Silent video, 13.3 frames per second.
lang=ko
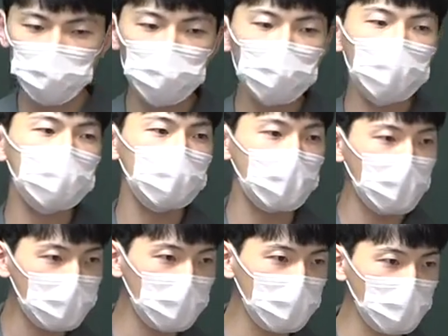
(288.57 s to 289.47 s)
훈련을
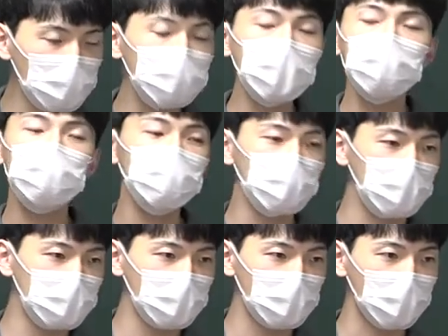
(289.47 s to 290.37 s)
해야 되는 거지. 그게
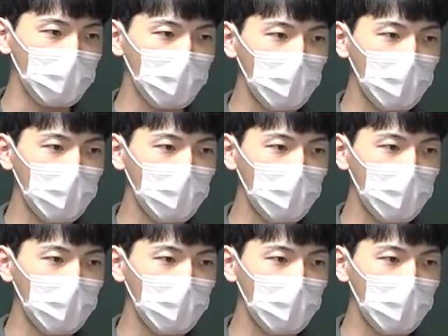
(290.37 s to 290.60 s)
수능이지.